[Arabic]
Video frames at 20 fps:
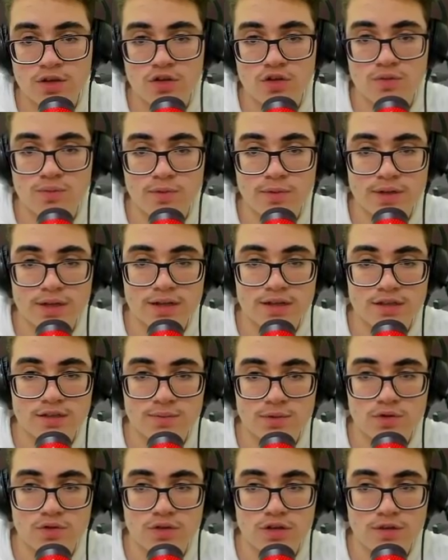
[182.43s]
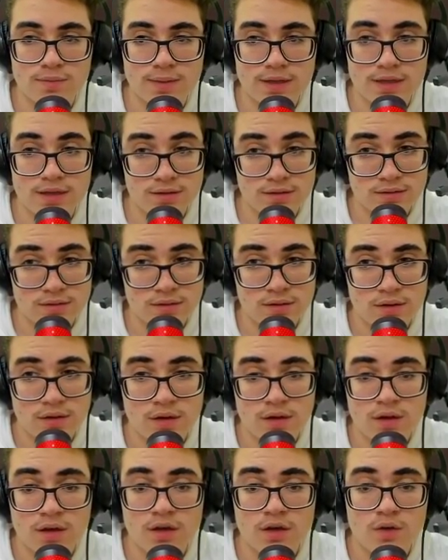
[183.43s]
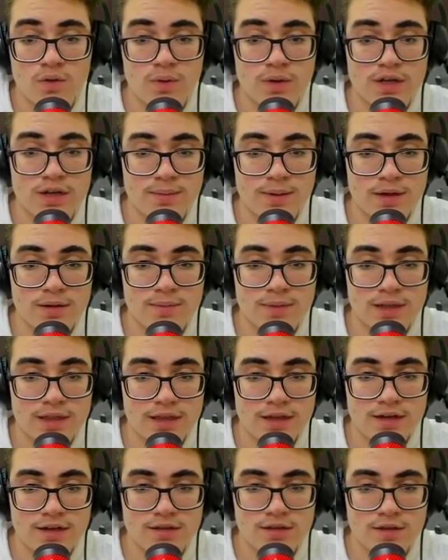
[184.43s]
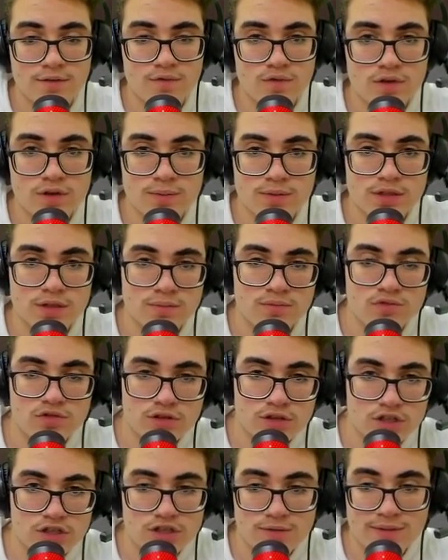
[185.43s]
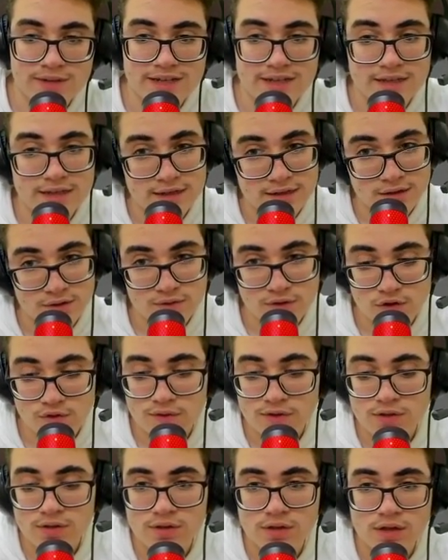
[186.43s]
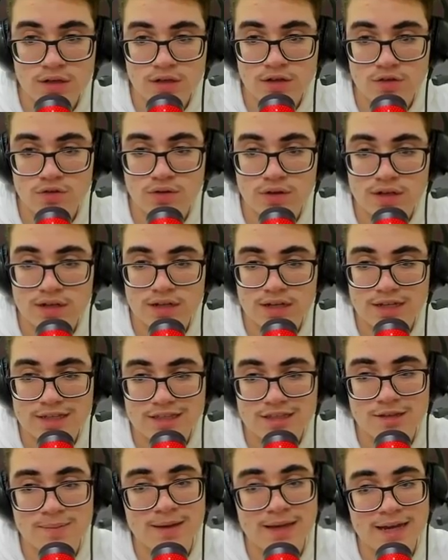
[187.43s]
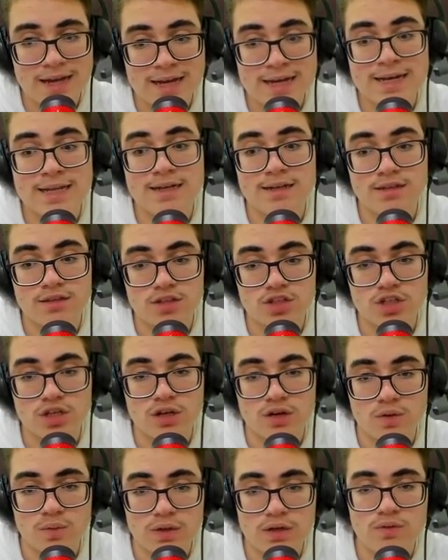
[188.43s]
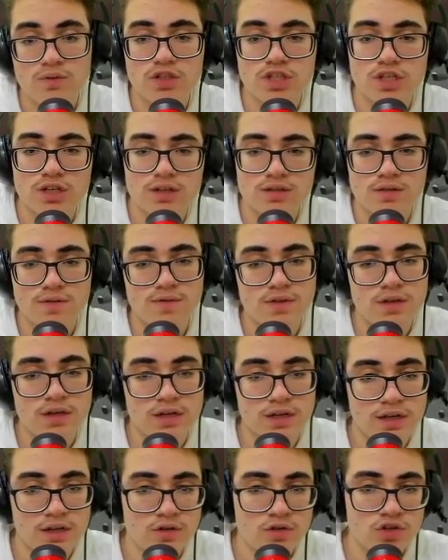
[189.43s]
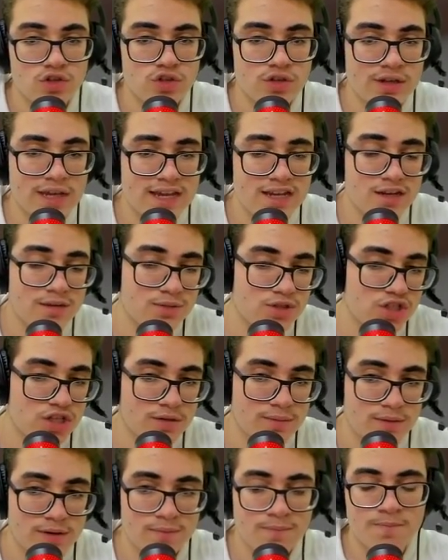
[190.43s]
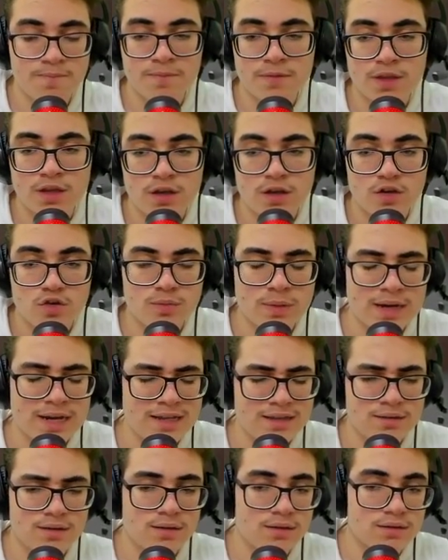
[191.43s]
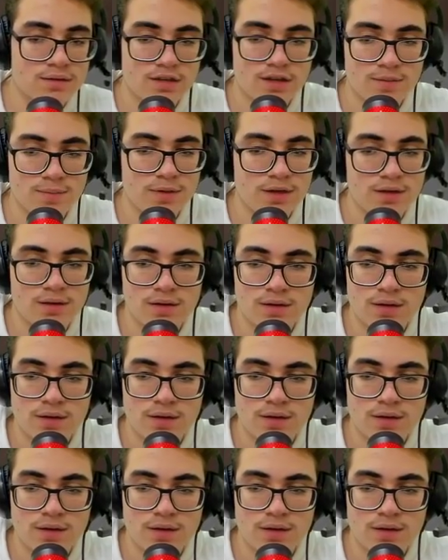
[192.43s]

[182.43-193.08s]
انه ممكن خصمي هون يبيت وانا بعد ما اطلع نت اف 3 بصير بده يكشني من الايات فيفضل انه انا انتبه على الانتشار اول واجي نت اف 3 لانه الجندي هذا بالجيبه ما راح تقدر تحميه